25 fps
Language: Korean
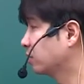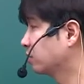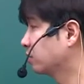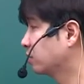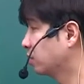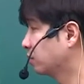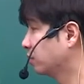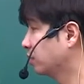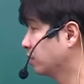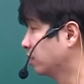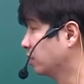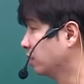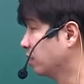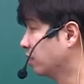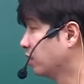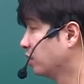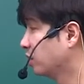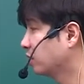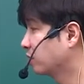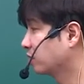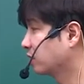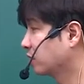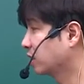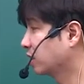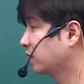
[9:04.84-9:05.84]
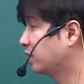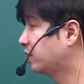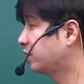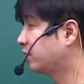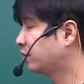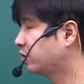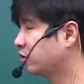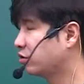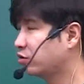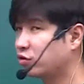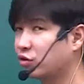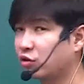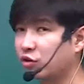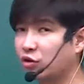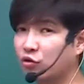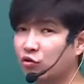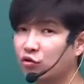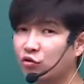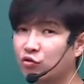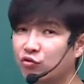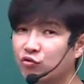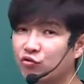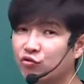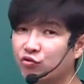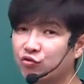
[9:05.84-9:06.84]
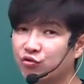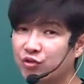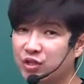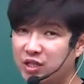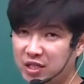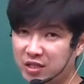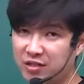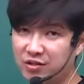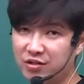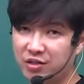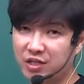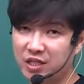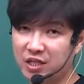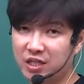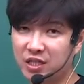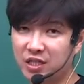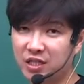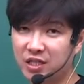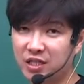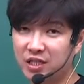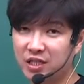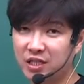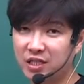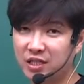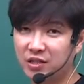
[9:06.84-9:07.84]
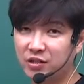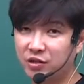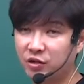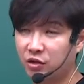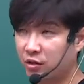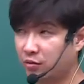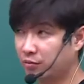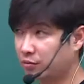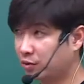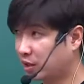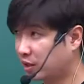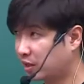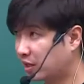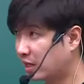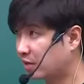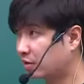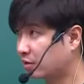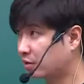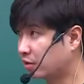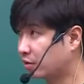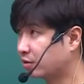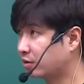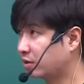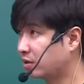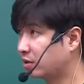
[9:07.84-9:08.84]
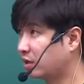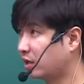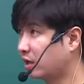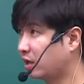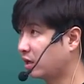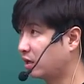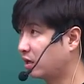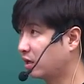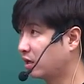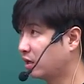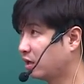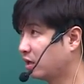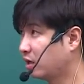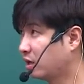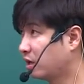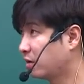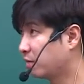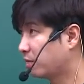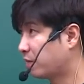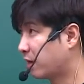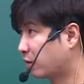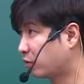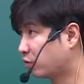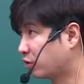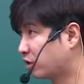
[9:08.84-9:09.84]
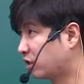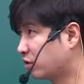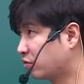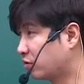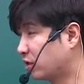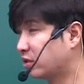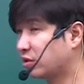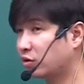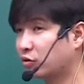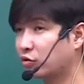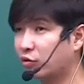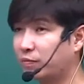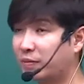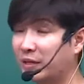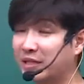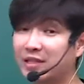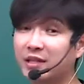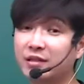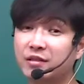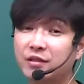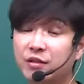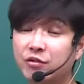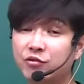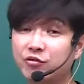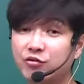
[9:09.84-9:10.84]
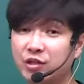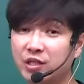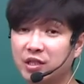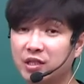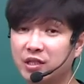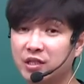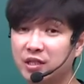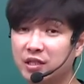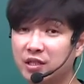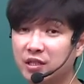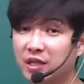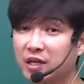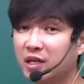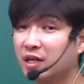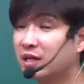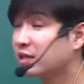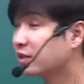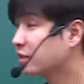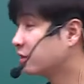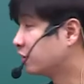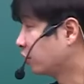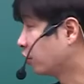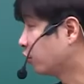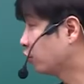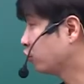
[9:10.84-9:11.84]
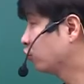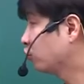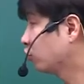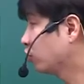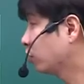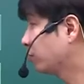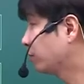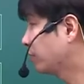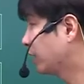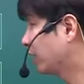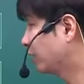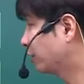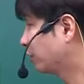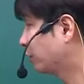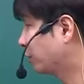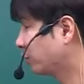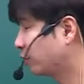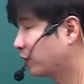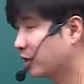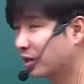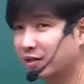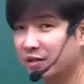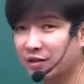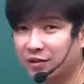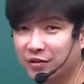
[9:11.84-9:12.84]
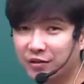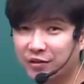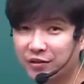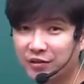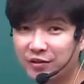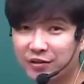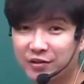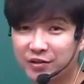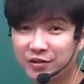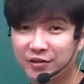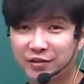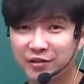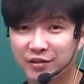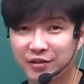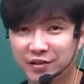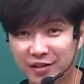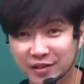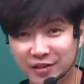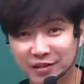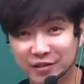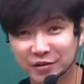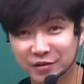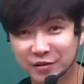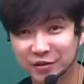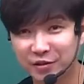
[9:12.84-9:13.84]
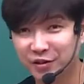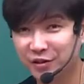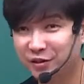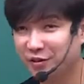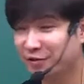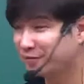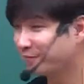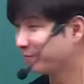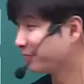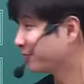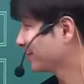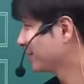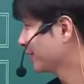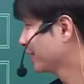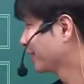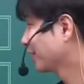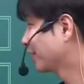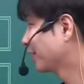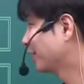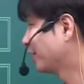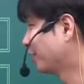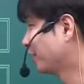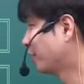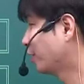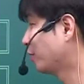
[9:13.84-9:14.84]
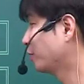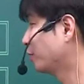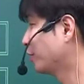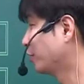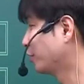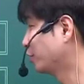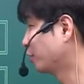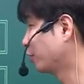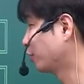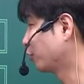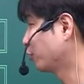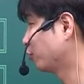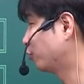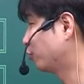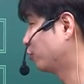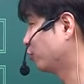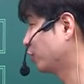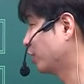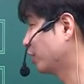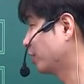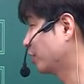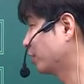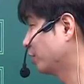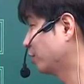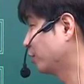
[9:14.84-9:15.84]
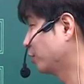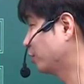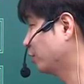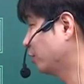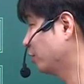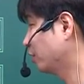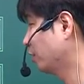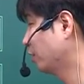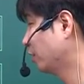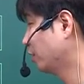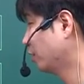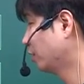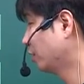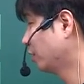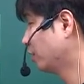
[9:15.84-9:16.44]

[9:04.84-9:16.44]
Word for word: 선생님은 실전적이고 구체적인 여러분들이 딱 들었을 때 바로 직관적으로 받아들일 수 있는 그런 수업을 하도록 할게요. 알겠죠? 그러면서도 중요한 건 또